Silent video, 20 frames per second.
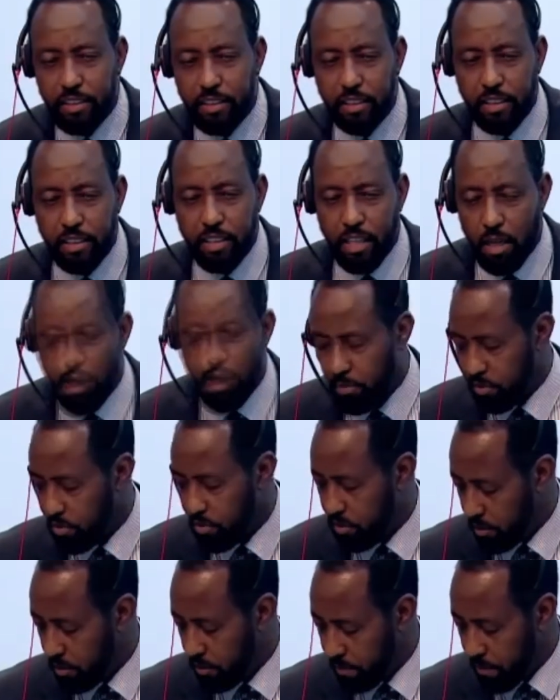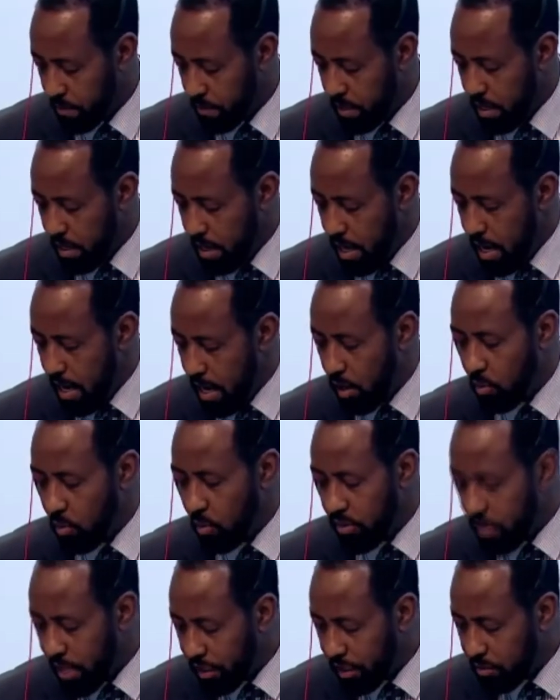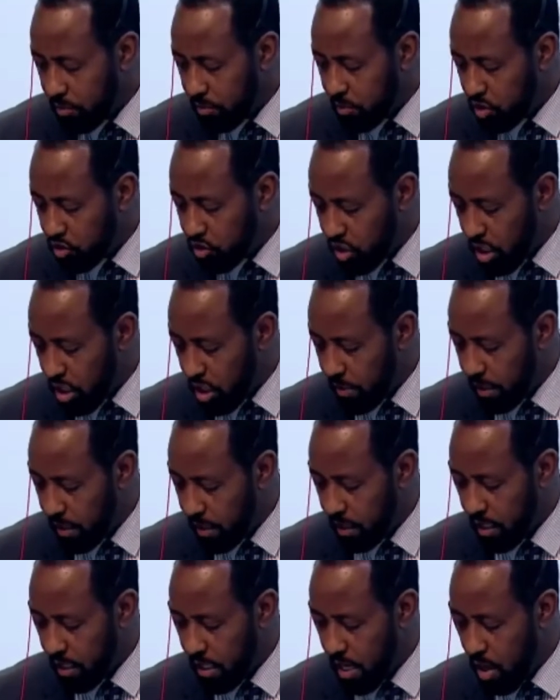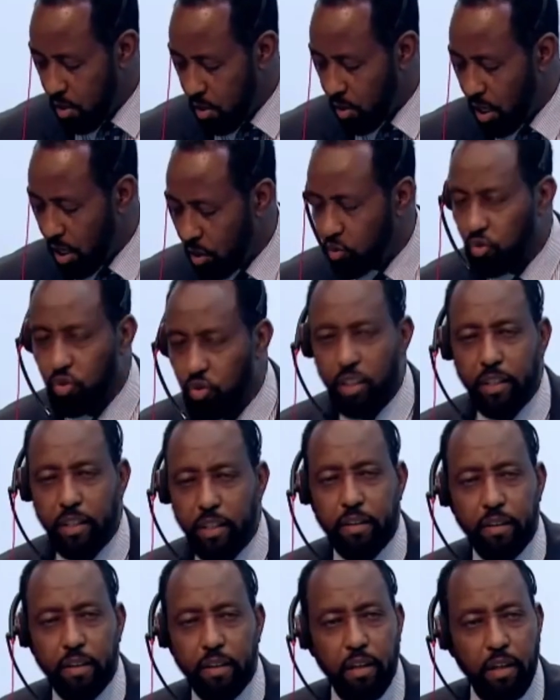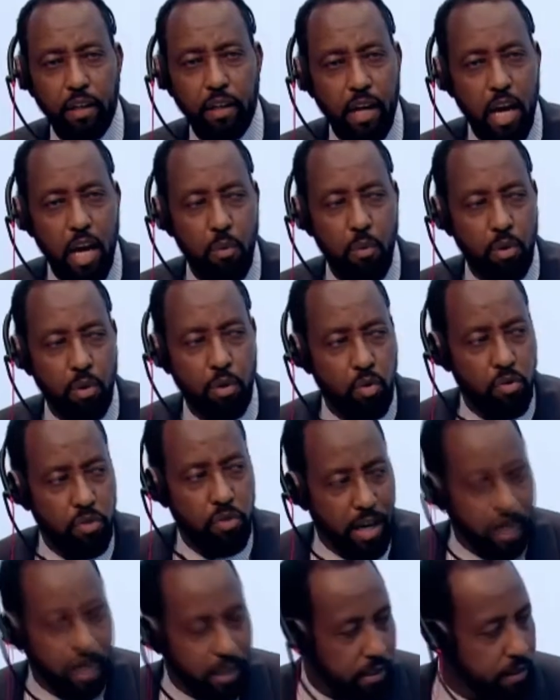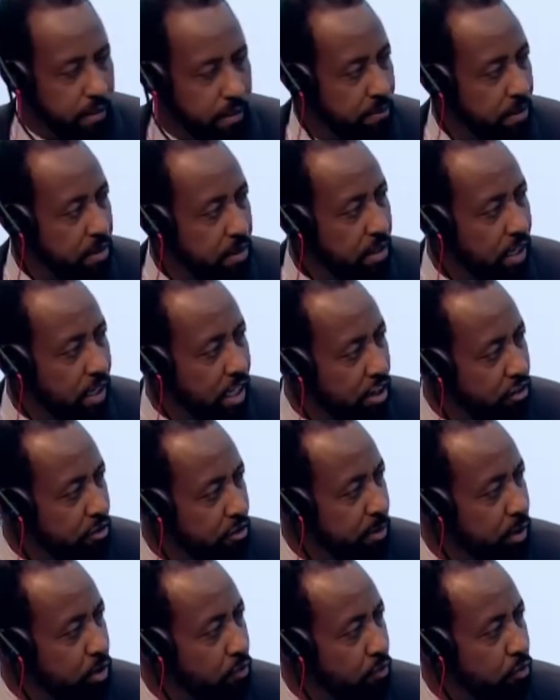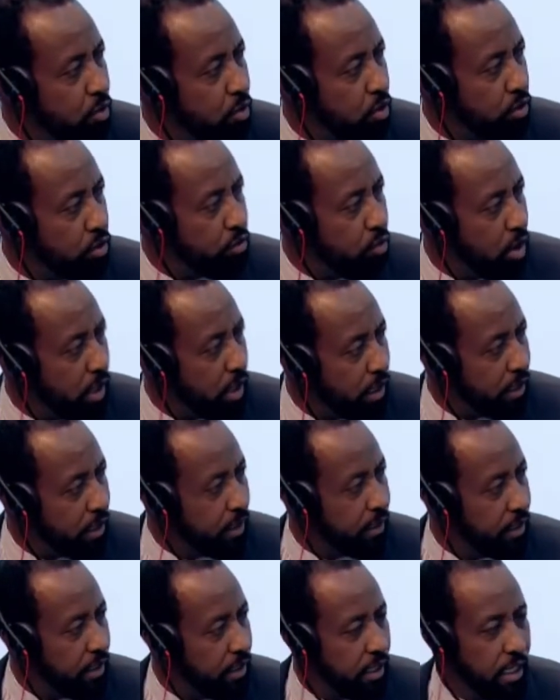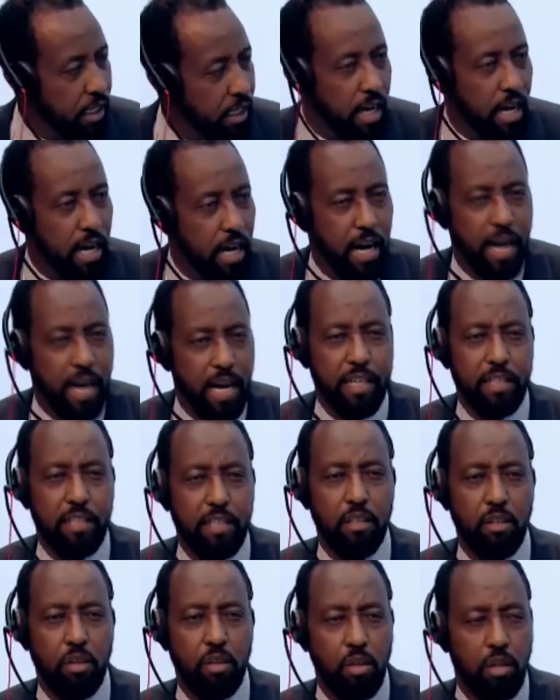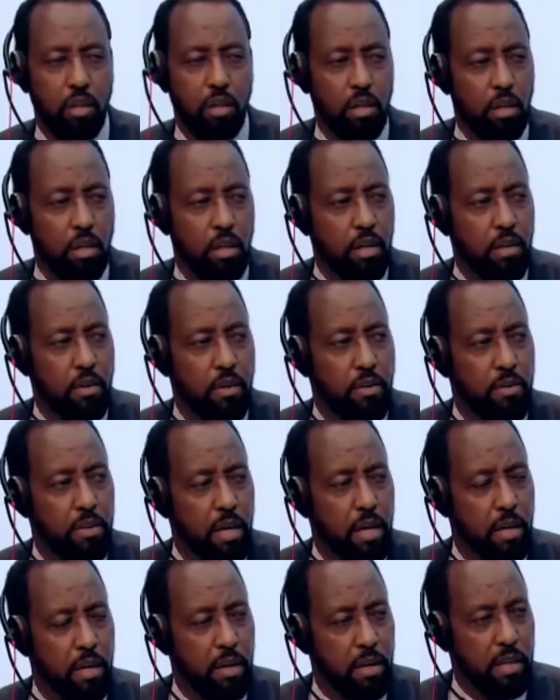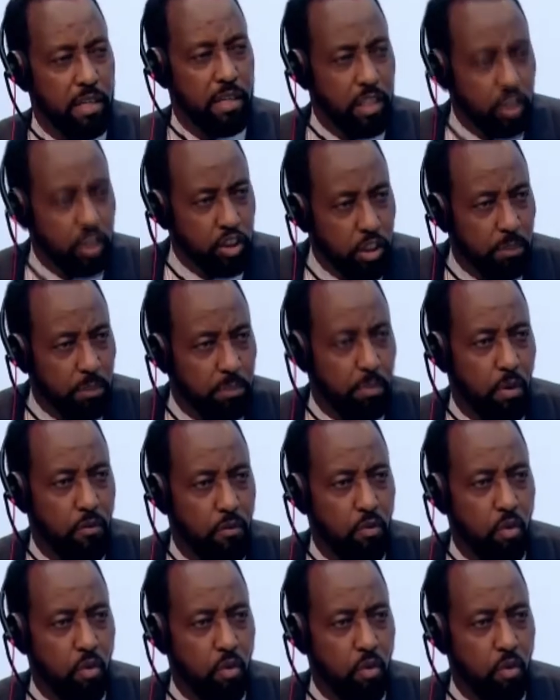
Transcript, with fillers: euh, une euh, transition en bonne et due forme le moment venu. Sur ce, Monsieur le Président, je voudrais dire aussi que je voudrais remercier le gouvernement de la Côte d'Ivoire,